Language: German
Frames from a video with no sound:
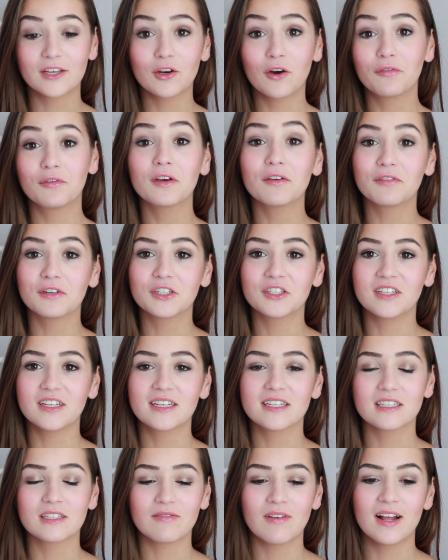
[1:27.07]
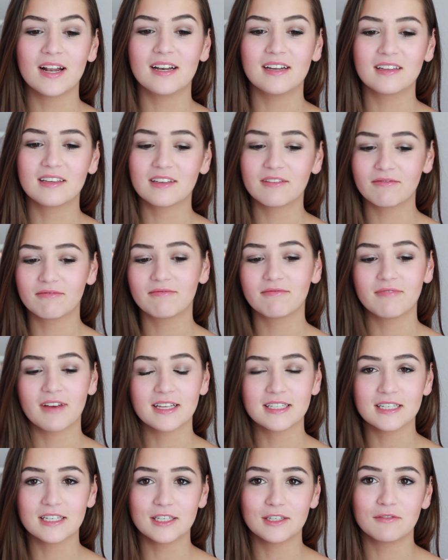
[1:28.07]
Ich hoffe, ihr versteht das, weil ich
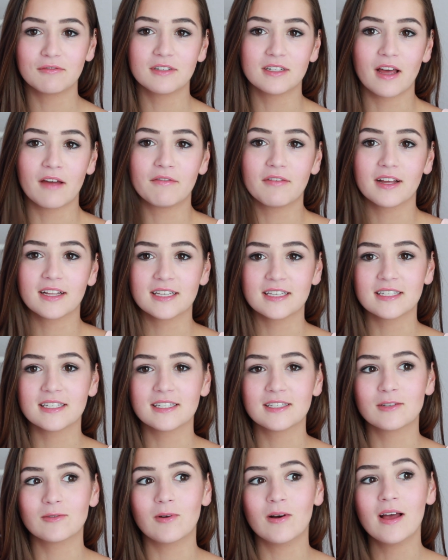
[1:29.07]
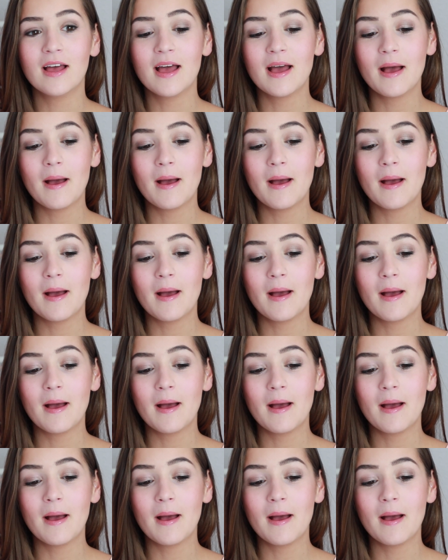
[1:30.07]
weiß nicht, ich finde einfach, das ist so